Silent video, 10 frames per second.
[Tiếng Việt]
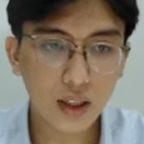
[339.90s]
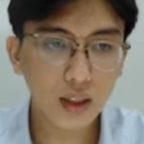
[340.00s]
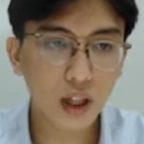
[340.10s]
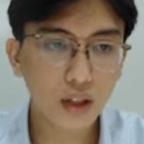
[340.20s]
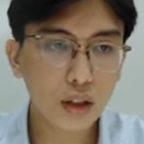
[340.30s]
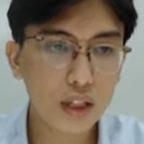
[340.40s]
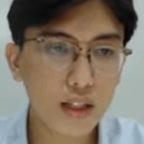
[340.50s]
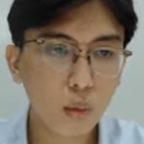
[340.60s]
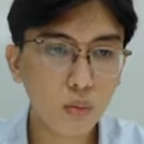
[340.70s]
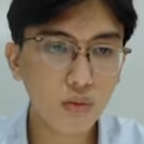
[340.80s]
đó nó sẽ
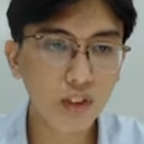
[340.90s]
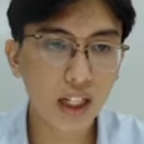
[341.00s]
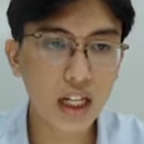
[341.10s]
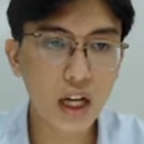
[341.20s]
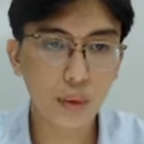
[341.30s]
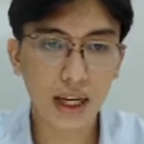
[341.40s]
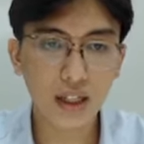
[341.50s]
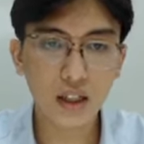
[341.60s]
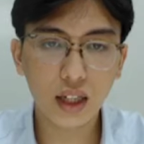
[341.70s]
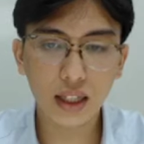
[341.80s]
giống với cái kiểu
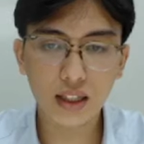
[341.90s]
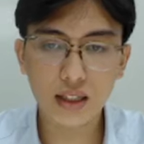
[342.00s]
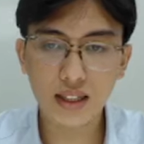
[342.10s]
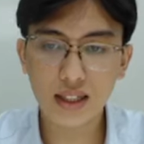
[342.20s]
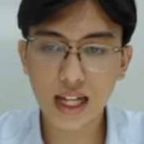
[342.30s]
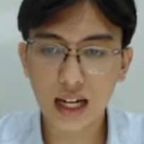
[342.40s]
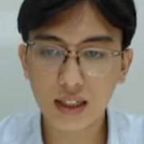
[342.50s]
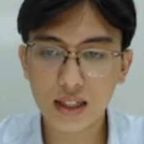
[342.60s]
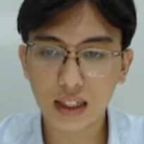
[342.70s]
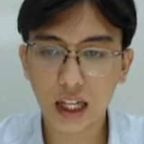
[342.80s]
đánh như là trạng
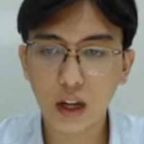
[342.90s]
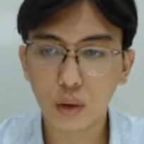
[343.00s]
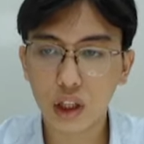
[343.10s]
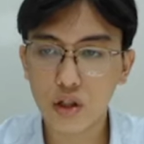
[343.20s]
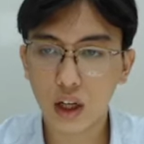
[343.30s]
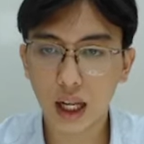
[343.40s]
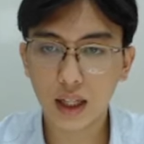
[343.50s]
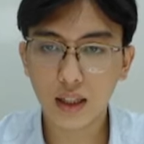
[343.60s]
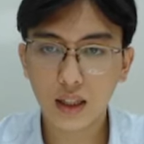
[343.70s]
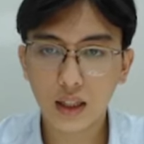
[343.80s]
trạng thái này của thị trường này
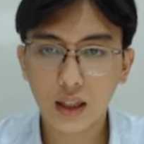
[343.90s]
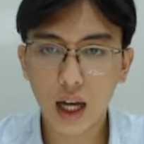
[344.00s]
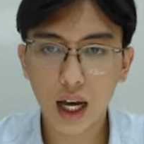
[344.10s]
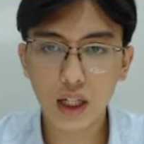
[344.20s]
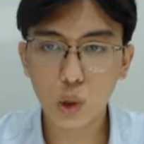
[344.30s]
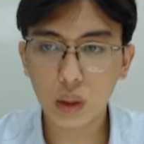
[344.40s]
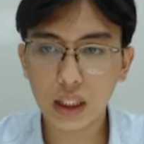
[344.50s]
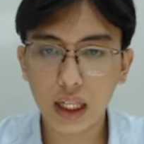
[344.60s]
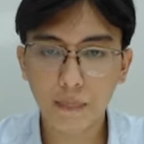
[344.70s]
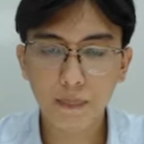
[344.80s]
đấy chúng ta
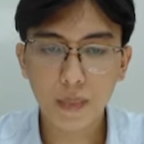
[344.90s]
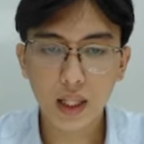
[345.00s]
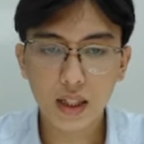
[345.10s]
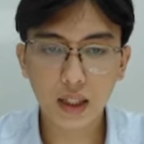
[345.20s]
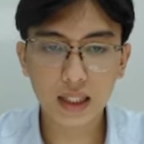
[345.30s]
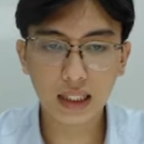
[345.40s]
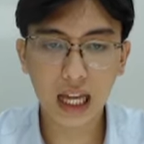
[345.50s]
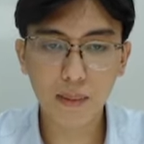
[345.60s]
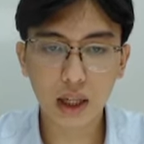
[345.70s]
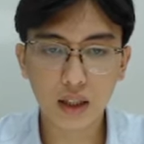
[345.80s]
nhìn này những cái trạng
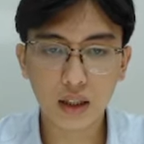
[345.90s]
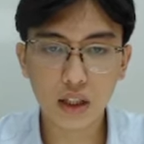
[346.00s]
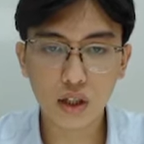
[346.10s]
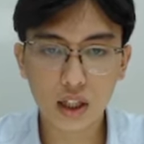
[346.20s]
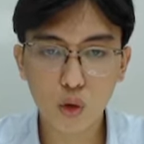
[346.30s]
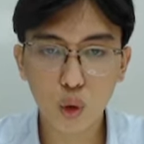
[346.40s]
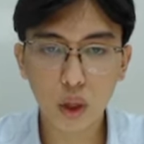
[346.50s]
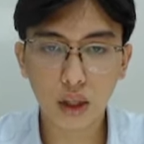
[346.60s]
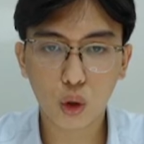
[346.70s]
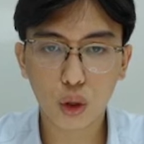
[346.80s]
thái mà thị trường sau rũ
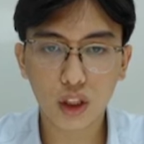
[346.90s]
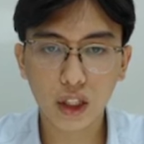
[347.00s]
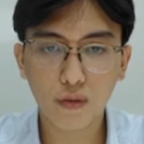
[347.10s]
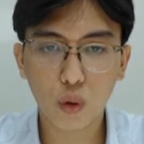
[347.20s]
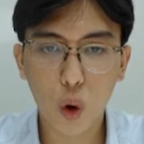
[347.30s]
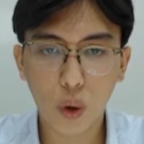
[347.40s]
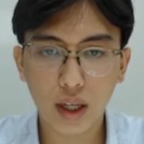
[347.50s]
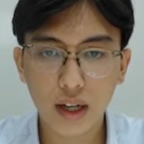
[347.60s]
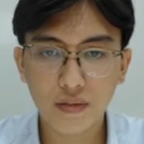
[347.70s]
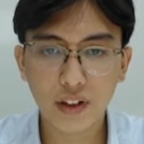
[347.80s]
này nó có những nhịp phục hồi
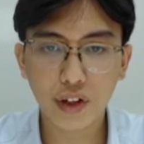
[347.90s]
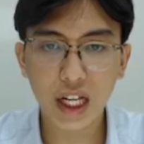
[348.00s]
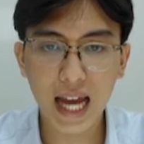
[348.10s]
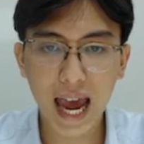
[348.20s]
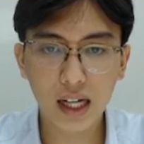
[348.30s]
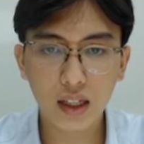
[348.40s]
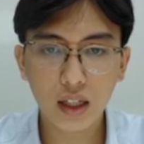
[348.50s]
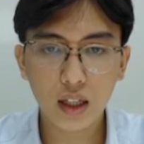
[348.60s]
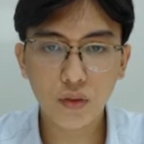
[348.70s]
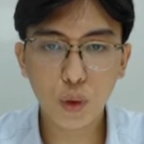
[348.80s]
và nó đi ngang
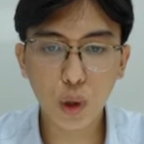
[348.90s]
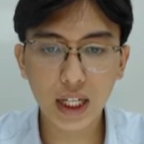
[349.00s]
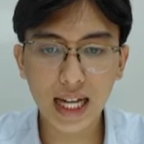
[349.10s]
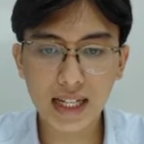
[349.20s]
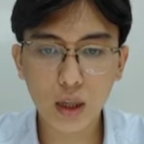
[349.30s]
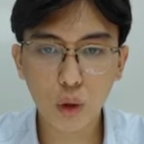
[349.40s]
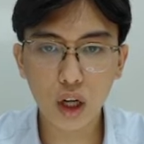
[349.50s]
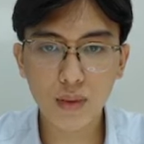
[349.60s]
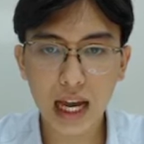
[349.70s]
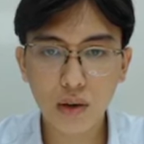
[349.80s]
phục hồi đi ngang xong nó
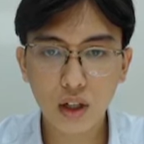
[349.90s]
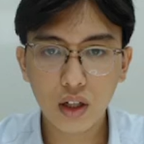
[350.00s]
làm sao